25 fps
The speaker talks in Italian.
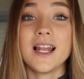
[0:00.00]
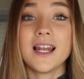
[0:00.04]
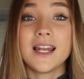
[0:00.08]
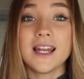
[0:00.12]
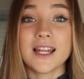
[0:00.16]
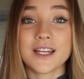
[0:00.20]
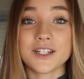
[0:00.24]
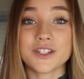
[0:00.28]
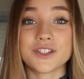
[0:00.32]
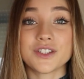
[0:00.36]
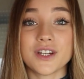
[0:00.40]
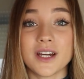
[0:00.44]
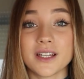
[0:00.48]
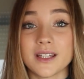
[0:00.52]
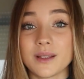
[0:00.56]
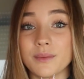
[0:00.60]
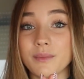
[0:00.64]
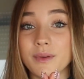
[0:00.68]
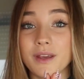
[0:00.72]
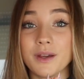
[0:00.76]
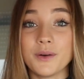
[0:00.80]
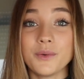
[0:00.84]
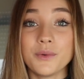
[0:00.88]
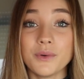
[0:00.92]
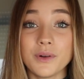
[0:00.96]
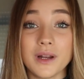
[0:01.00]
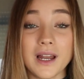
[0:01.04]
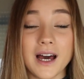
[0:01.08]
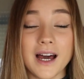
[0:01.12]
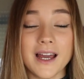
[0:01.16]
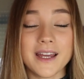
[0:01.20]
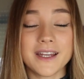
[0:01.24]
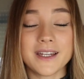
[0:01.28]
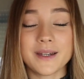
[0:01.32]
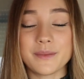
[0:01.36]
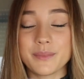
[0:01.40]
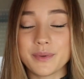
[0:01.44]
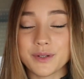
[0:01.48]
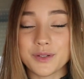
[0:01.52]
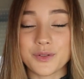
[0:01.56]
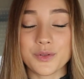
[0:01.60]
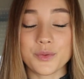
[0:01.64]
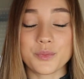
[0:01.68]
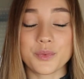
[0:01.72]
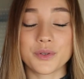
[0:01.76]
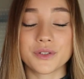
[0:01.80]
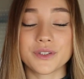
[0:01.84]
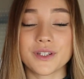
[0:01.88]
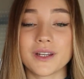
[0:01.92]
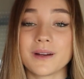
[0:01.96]
lasciatemi un like per
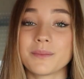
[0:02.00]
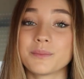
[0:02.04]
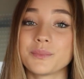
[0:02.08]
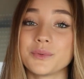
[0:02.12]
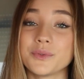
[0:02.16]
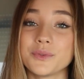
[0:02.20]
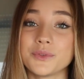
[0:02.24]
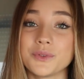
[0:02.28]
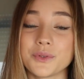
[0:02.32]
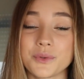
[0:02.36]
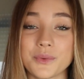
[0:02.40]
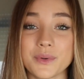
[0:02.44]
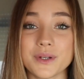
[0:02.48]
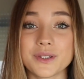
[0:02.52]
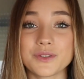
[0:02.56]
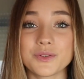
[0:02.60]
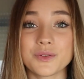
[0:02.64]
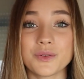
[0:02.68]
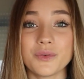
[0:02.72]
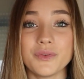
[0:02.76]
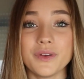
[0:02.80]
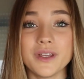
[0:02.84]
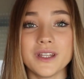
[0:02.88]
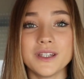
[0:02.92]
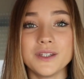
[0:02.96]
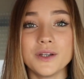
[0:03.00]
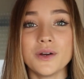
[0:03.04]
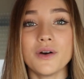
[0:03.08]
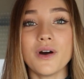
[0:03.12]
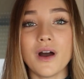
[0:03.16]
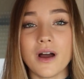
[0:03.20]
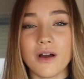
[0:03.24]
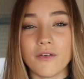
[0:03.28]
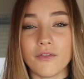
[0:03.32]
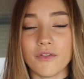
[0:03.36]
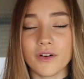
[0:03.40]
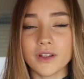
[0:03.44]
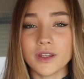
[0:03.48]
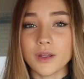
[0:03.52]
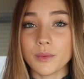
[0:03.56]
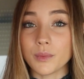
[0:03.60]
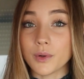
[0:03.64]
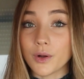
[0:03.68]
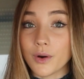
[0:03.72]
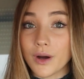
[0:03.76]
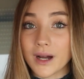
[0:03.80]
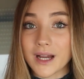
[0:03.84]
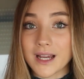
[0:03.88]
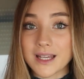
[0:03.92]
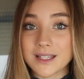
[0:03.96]
supportare appunto questo video e
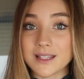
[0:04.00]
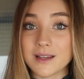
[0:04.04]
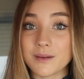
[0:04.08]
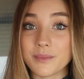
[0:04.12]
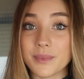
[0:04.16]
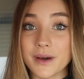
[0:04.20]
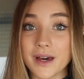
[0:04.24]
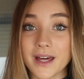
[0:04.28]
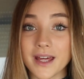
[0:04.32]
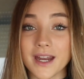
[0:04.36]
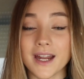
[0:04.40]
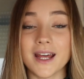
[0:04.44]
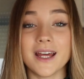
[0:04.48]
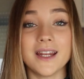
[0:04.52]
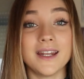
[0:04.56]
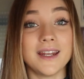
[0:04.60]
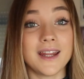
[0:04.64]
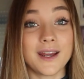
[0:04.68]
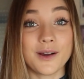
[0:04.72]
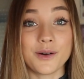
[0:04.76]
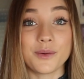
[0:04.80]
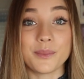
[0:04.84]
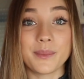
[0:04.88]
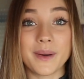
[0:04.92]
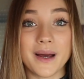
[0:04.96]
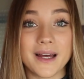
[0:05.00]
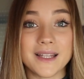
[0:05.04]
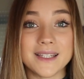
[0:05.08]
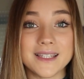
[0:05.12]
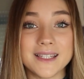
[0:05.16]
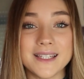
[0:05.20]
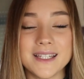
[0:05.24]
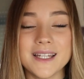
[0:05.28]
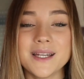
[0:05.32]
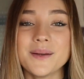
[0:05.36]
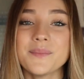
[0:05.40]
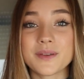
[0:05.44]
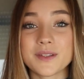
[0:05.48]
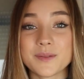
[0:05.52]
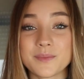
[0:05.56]
fatemelo anche sapere nei commenti.